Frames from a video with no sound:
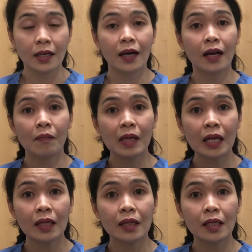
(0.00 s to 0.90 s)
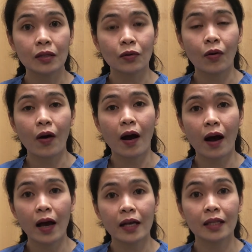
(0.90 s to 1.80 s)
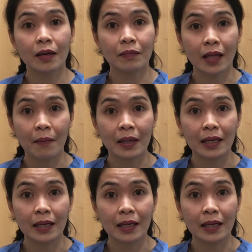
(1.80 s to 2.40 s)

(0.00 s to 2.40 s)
karamihan dito ay katamtaman